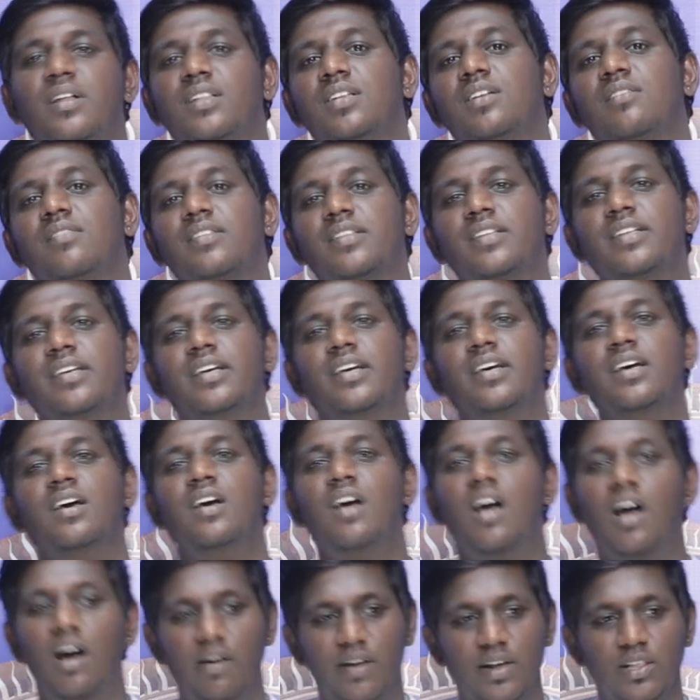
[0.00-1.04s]
படத்தில் வந்து
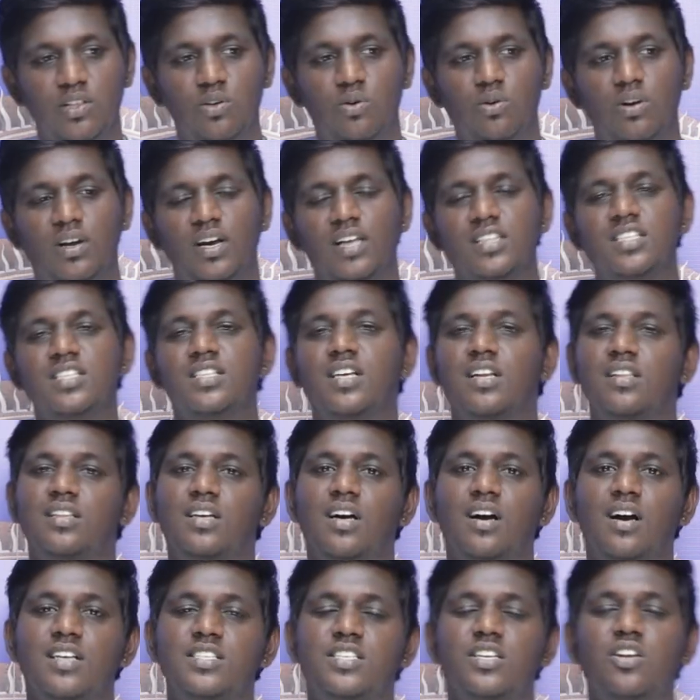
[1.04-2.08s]
அவர் ஏதோ ஒரு கற்று
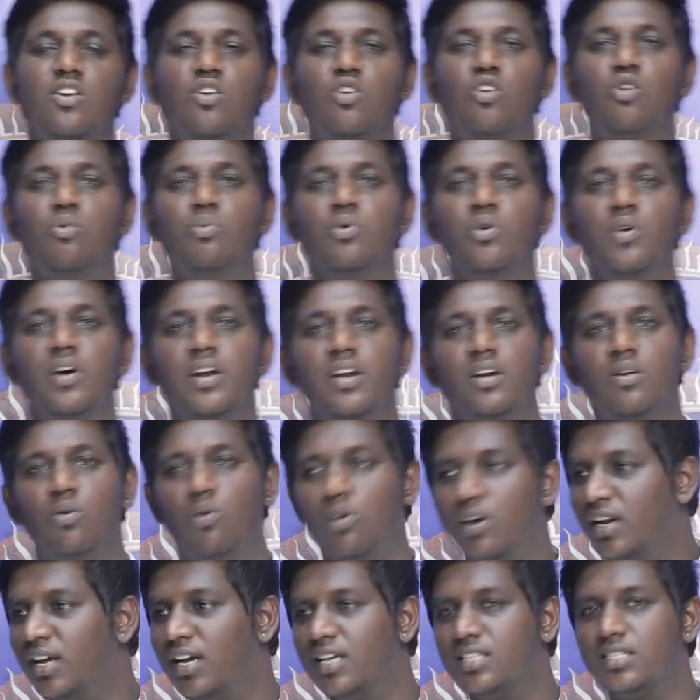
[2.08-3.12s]
தரத்துக்காக அசீனை கூப்பிடுவார்
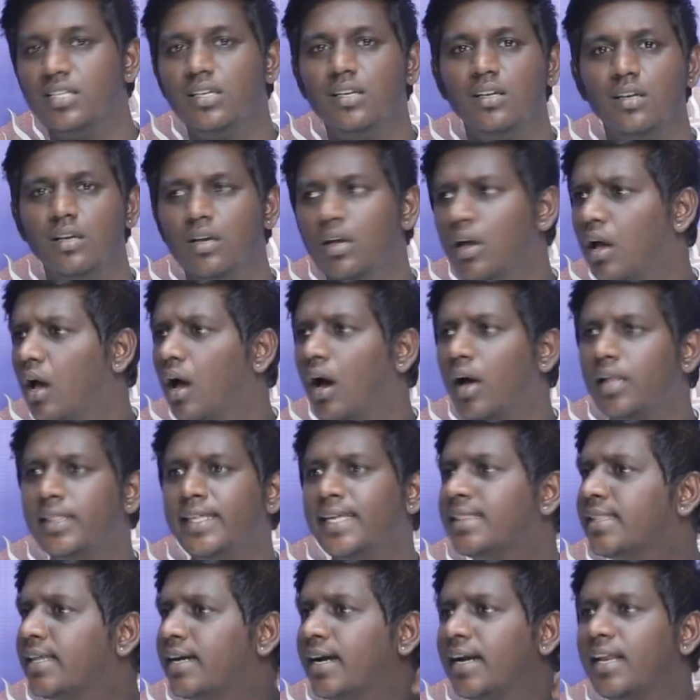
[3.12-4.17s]
ஒன்று அசீனு
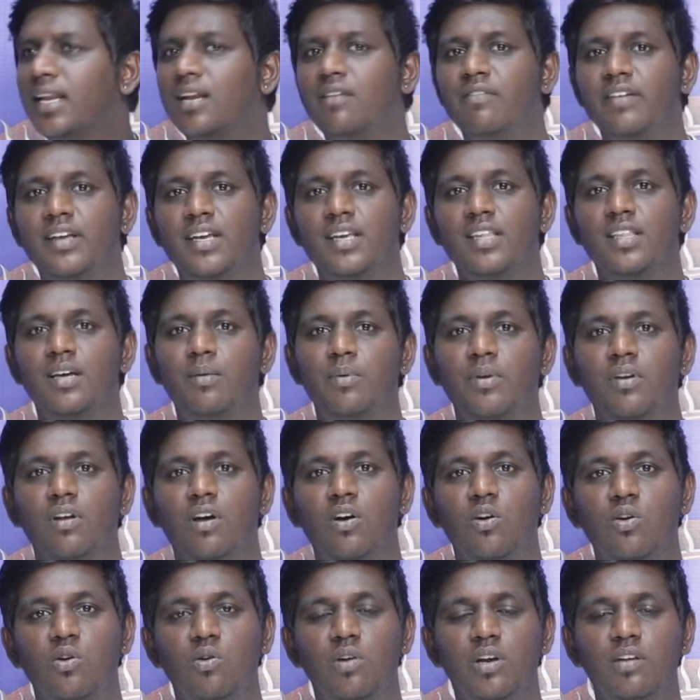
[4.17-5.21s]
அது எந்த கடையில் விற்கிது
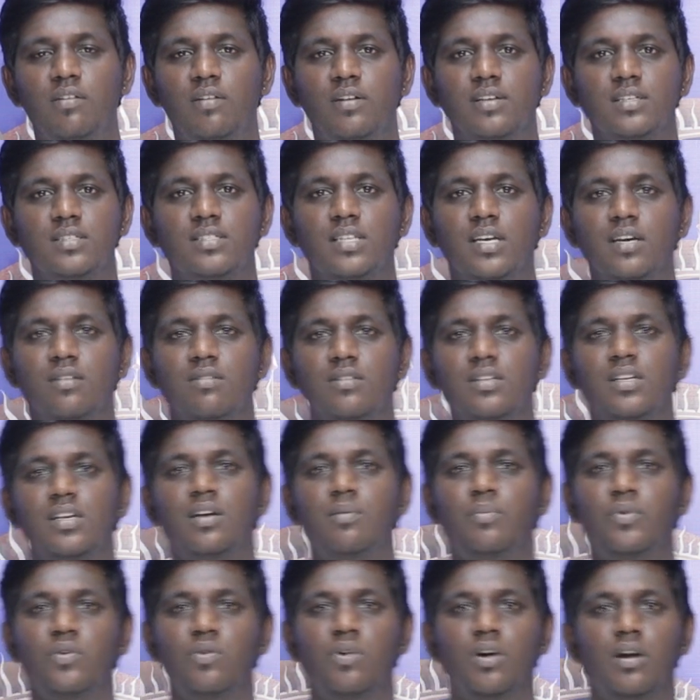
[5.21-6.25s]
அப்படின்னாங்க அவன் வடிவேல் சார் வந்து
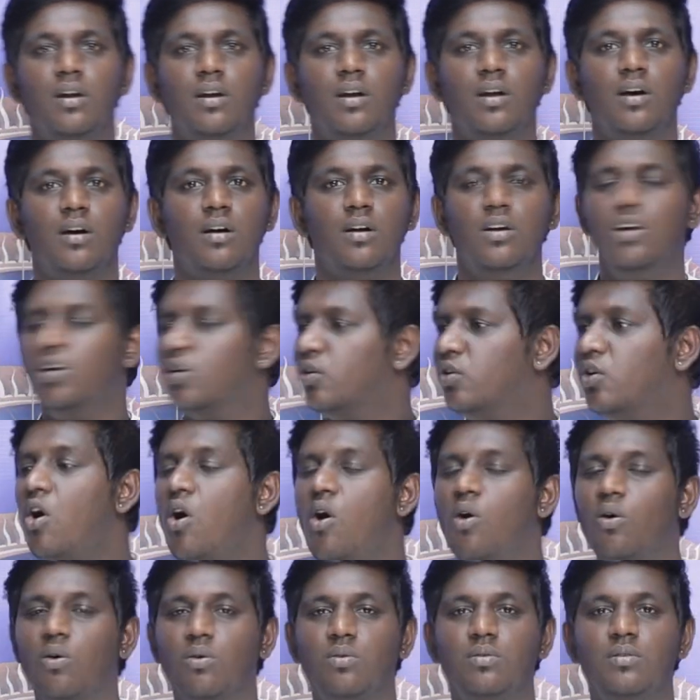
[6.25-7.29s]
என்ன பண்ணுவார்னா நோ
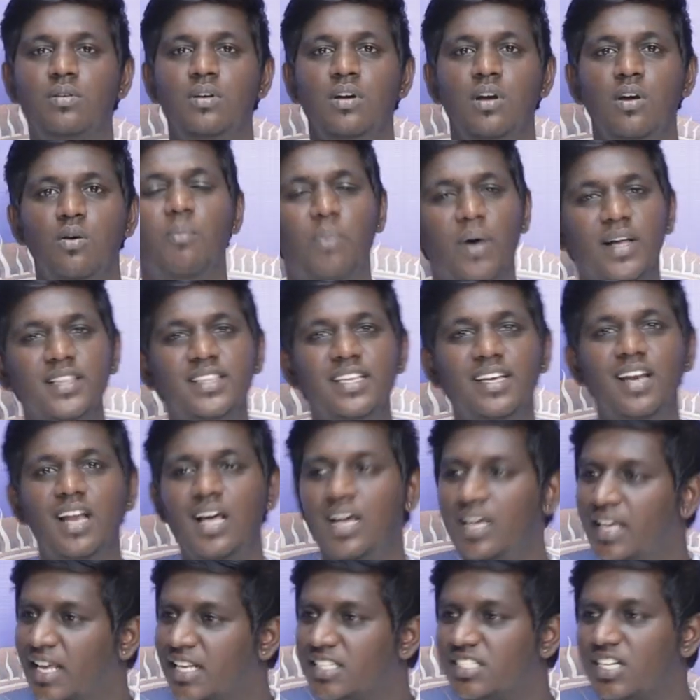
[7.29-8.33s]
பார்த்தீங்களா
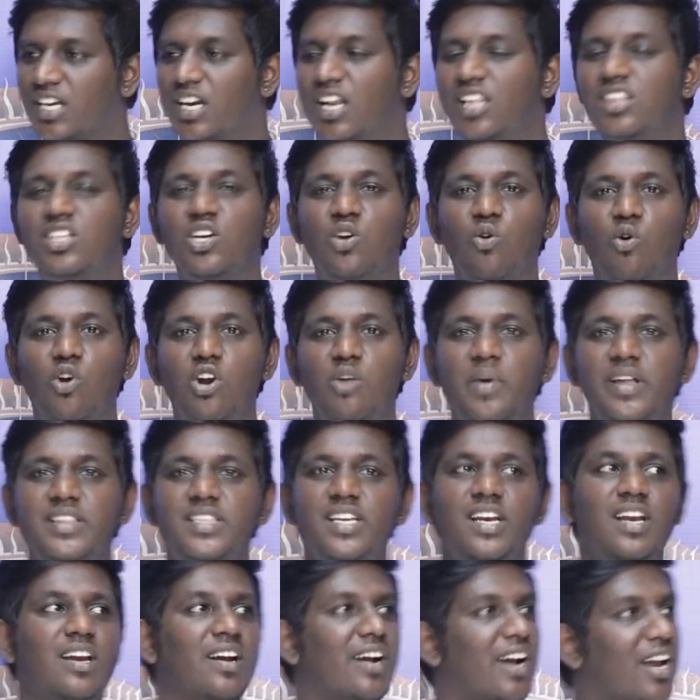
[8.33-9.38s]
என் செல்லத்துக்கு ஒன்றுமே
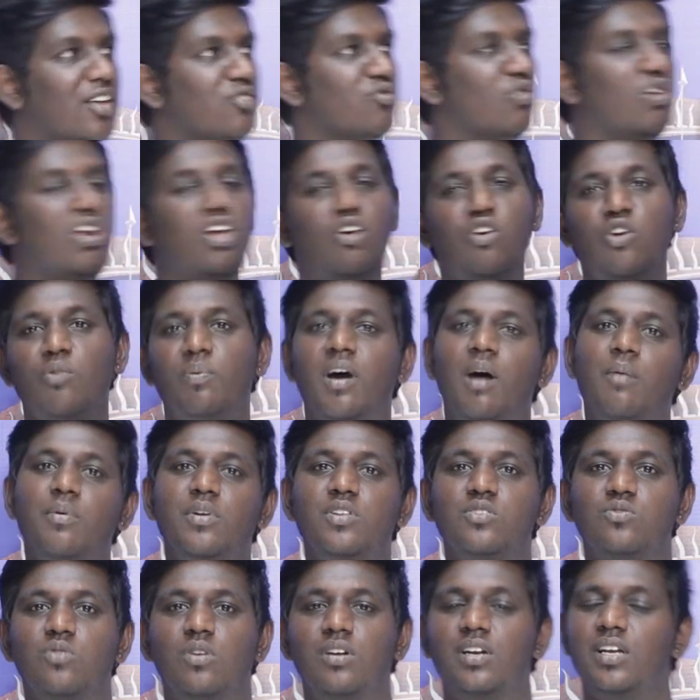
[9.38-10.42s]
தெரியல நான் சொல்லிக் கொடுப்பேன்
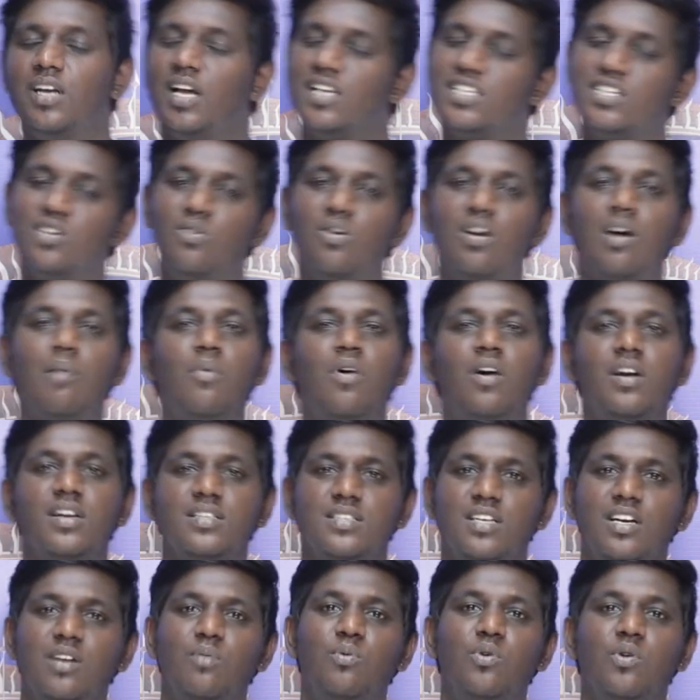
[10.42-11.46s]
அப்படின்னு சொல்லிட்டு அசினோட அம்மாவோட
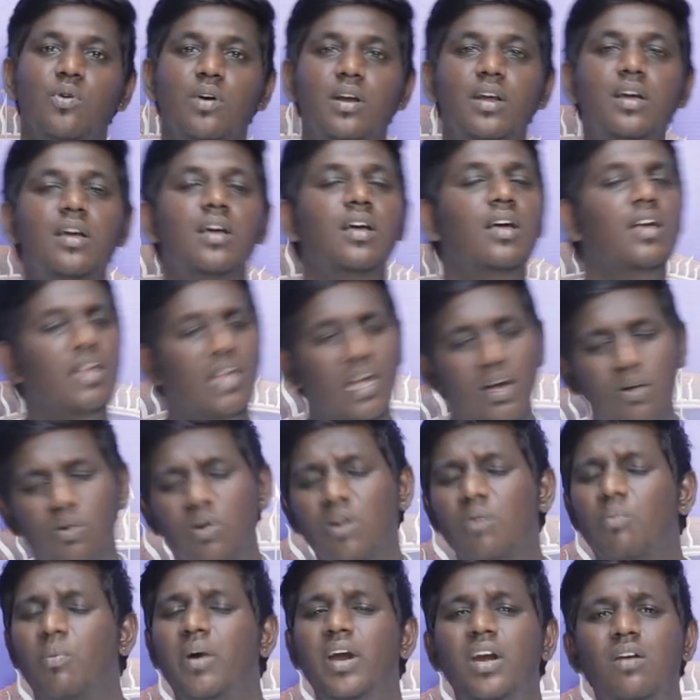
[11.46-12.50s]
சண்டை போடுவார்
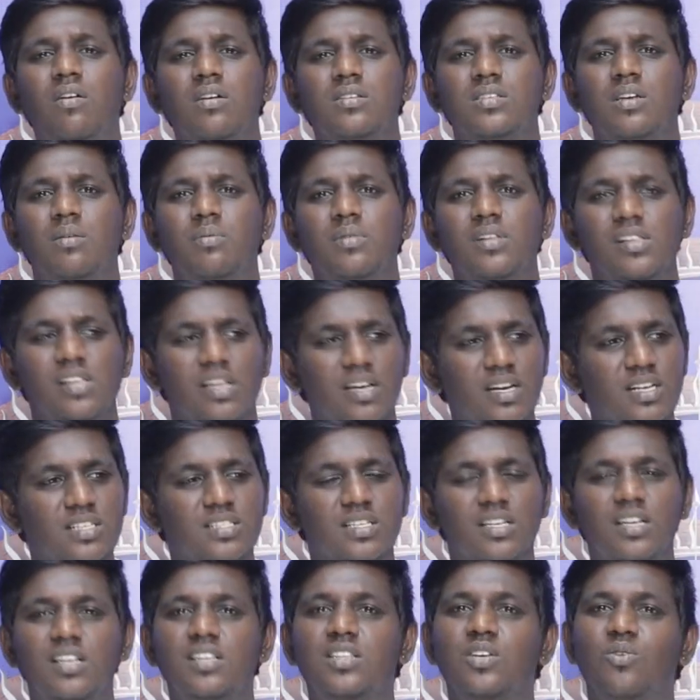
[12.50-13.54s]
எங்களோட மைண்ட் வாய்ஸ் அப்படி தான் என்ன
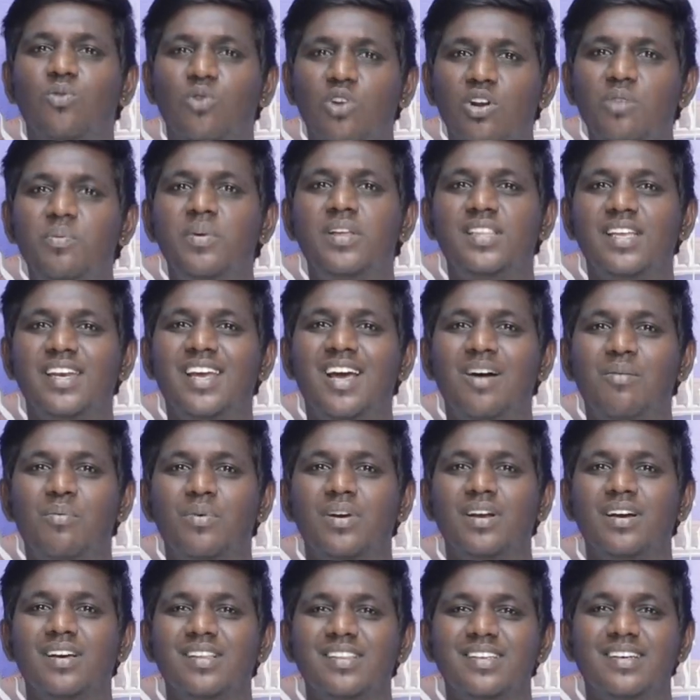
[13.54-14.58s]
செல்லத்துக்கு ஒன்றுமே
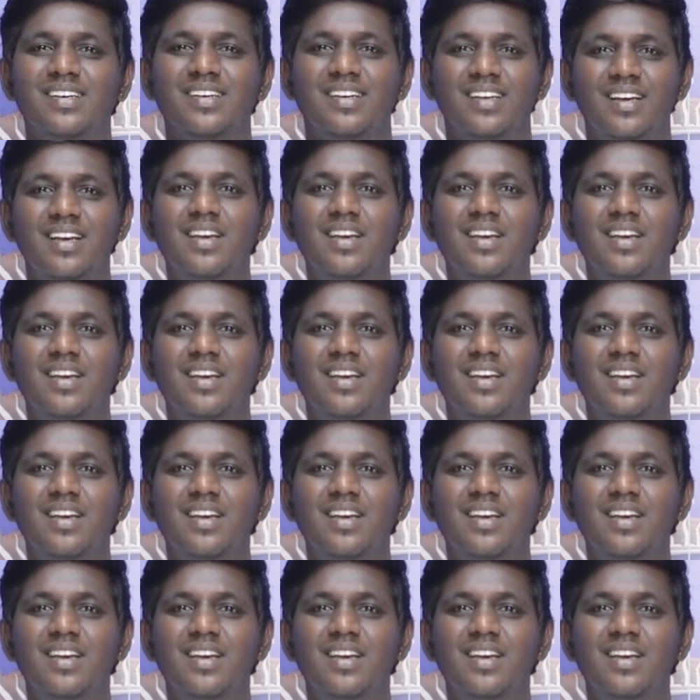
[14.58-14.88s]
தெரியாமல் இருக்குது